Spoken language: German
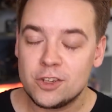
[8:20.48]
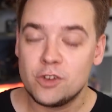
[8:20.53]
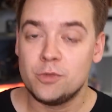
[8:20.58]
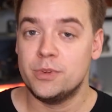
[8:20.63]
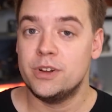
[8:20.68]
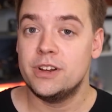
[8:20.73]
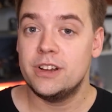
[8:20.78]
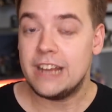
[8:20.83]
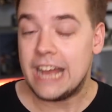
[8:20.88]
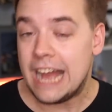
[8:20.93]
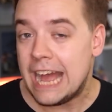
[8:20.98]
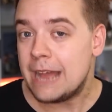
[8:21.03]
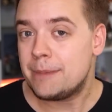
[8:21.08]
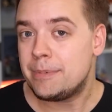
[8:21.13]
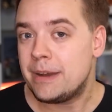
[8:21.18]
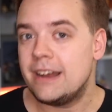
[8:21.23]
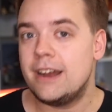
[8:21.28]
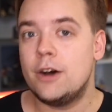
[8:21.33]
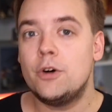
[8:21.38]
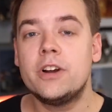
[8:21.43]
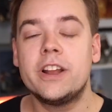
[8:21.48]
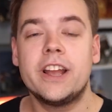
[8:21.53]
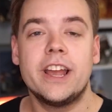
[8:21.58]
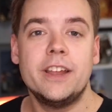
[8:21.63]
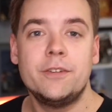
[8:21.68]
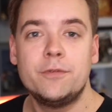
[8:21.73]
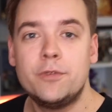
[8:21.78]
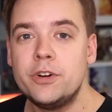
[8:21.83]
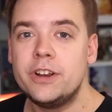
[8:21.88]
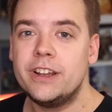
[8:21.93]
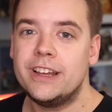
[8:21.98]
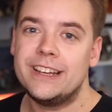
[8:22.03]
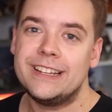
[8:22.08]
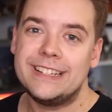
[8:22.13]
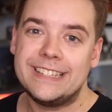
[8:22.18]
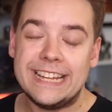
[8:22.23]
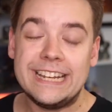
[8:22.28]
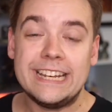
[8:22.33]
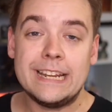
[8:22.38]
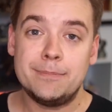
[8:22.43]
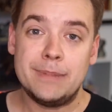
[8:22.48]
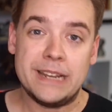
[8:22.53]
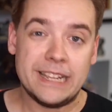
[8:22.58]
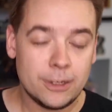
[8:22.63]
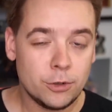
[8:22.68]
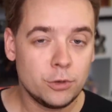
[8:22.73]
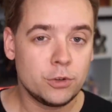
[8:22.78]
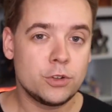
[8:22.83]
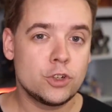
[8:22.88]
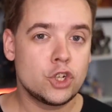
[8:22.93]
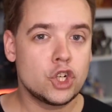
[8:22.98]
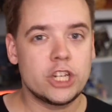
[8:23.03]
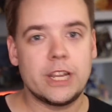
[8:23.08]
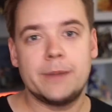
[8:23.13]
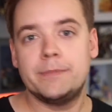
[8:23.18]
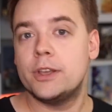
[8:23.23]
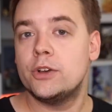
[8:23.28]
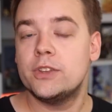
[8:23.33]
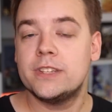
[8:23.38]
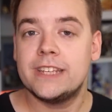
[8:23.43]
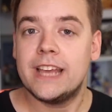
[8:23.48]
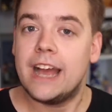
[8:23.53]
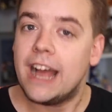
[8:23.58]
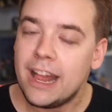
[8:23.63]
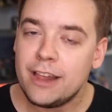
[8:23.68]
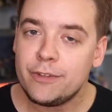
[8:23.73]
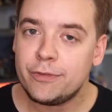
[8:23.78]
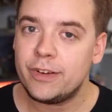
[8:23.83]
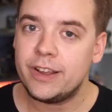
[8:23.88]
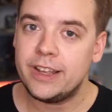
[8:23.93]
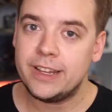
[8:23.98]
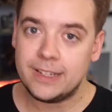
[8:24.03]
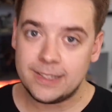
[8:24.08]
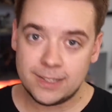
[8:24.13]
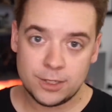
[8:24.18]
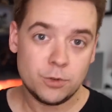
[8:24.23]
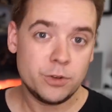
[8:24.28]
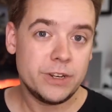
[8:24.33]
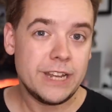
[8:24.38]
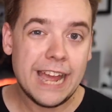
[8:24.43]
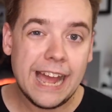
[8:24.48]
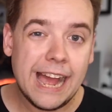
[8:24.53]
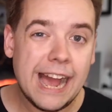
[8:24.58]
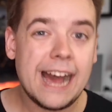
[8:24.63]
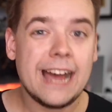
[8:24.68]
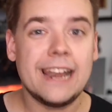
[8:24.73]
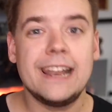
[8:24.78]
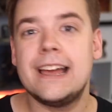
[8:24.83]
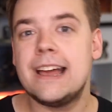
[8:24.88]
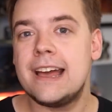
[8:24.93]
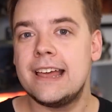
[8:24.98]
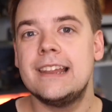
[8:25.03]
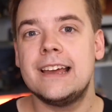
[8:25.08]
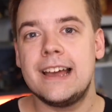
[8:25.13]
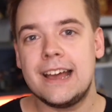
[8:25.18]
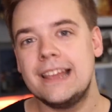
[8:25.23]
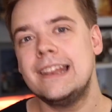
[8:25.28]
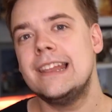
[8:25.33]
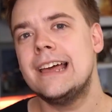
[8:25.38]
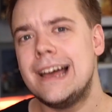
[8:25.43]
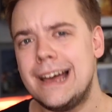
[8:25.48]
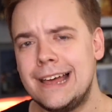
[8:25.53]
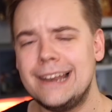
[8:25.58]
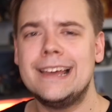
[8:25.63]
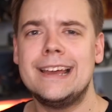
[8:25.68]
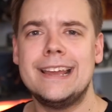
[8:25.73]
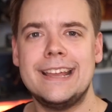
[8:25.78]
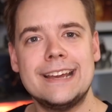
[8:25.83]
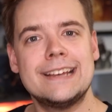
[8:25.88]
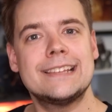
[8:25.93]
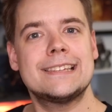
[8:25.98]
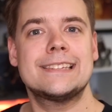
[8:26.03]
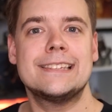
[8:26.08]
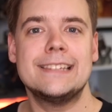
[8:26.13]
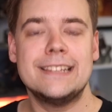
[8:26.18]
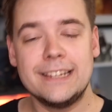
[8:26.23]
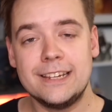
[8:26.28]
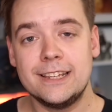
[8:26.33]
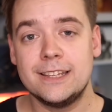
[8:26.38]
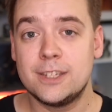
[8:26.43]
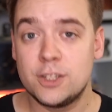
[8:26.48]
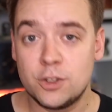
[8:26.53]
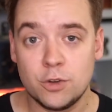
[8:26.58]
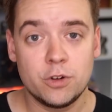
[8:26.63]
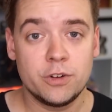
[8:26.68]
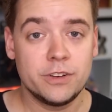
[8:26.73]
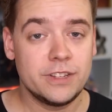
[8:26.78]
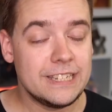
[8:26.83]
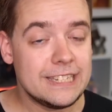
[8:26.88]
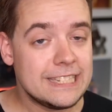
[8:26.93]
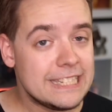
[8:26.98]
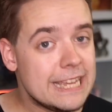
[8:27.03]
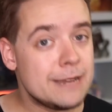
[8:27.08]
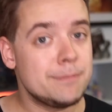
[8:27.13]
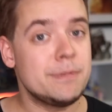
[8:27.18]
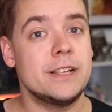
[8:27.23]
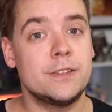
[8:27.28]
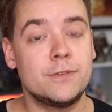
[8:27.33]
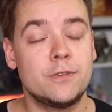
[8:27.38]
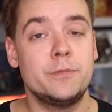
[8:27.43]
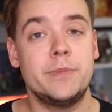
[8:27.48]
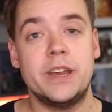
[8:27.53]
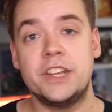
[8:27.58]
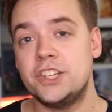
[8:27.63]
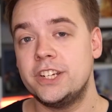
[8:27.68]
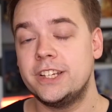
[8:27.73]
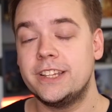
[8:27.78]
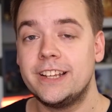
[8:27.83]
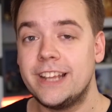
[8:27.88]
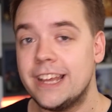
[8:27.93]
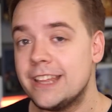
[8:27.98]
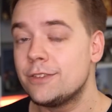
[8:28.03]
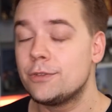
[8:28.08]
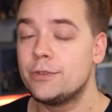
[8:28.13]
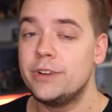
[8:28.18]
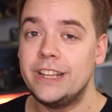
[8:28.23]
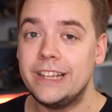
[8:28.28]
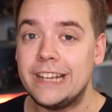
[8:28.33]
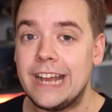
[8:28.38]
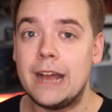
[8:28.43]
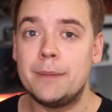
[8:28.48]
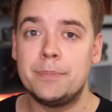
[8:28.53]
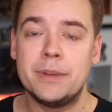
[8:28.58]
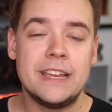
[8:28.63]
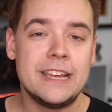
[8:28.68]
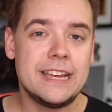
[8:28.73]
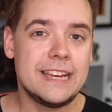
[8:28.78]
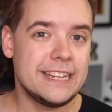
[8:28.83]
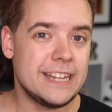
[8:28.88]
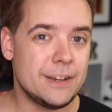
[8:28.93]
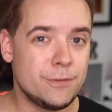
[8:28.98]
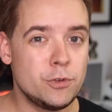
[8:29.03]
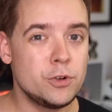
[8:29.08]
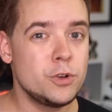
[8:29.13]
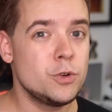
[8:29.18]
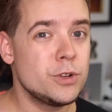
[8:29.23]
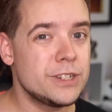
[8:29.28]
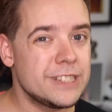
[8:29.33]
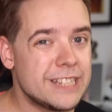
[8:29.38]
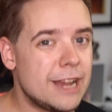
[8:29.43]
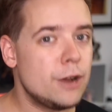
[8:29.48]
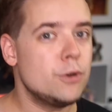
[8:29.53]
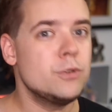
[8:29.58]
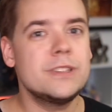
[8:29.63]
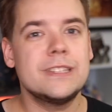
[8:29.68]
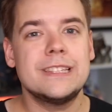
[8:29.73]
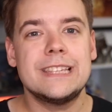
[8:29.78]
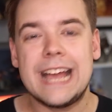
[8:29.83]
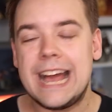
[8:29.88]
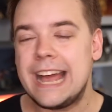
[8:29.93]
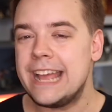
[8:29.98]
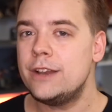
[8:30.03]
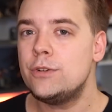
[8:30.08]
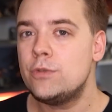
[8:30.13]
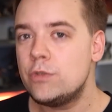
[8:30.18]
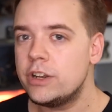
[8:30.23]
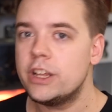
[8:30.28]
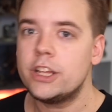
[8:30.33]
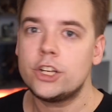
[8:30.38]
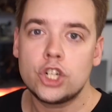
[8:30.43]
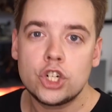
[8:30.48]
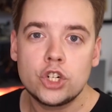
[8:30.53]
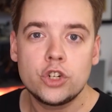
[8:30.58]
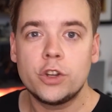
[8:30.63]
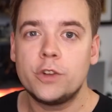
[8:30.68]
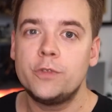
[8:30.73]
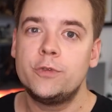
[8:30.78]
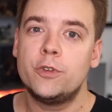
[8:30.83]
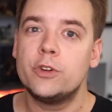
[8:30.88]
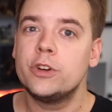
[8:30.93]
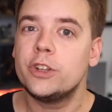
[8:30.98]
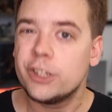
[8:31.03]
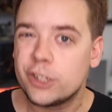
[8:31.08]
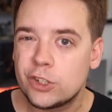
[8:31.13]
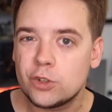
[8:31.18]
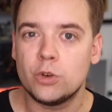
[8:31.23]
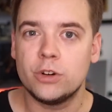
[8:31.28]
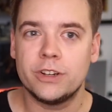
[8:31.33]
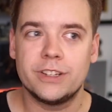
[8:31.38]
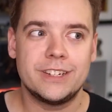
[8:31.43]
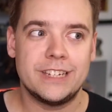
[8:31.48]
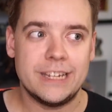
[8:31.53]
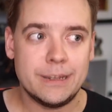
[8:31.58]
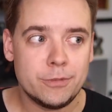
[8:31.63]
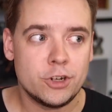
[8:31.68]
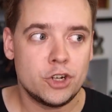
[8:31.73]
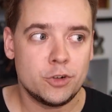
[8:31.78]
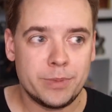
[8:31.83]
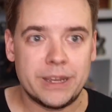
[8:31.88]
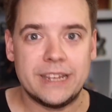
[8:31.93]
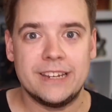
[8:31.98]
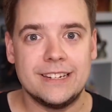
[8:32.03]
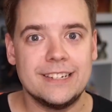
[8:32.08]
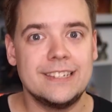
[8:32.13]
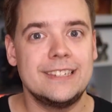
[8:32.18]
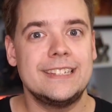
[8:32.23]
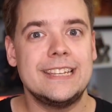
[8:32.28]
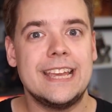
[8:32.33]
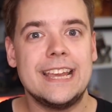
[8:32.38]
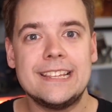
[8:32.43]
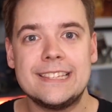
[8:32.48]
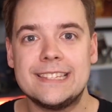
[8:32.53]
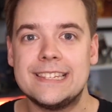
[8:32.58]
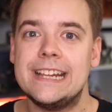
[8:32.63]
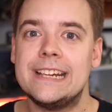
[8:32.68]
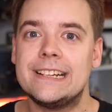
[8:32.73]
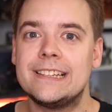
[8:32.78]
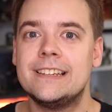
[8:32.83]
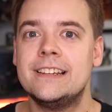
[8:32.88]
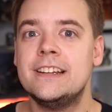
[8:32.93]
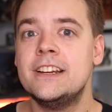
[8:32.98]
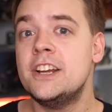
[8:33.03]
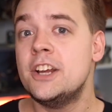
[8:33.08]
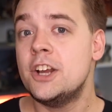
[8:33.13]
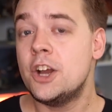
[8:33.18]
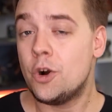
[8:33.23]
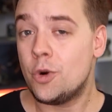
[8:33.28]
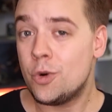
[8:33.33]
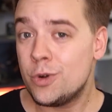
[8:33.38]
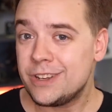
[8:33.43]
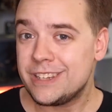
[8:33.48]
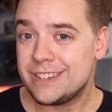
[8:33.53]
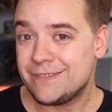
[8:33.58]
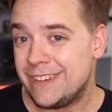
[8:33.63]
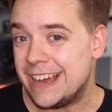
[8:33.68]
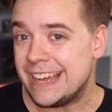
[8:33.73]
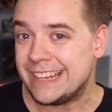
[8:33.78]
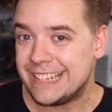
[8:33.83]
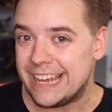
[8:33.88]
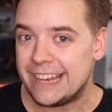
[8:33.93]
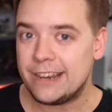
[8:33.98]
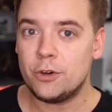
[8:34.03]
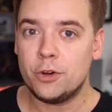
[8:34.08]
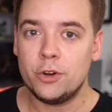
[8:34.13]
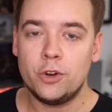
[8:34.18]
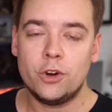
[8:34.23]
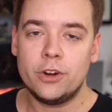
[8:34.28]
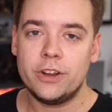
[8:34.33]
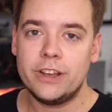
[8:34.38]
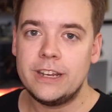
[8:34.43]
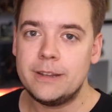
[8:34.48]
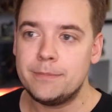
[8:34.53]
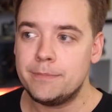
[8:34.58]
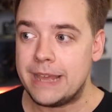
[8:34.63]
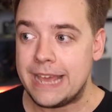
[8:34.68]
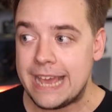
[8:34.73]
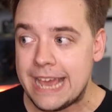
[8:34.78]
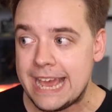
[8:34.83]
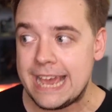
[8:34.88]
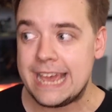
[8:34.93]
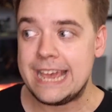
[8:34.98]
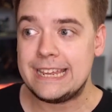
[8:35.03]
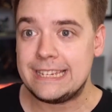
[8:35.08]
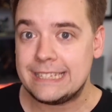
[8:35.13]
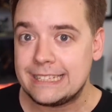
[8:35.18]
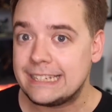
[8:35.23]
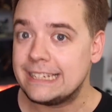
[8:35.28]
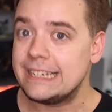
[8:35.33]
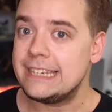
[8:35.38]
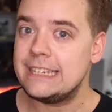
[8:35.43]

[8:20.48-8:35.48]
Summe, aber auch kein Wunder, denn der Black Lotus stammt aus der Alpha-Edition, der aller, aller, aller, allerersten Edition, die es jemals von Magic the Gathering gab. Da wurden nur 1100 Stück von gedruckt, dementsprechend ist die echt selten und war dann auch noch in einem echt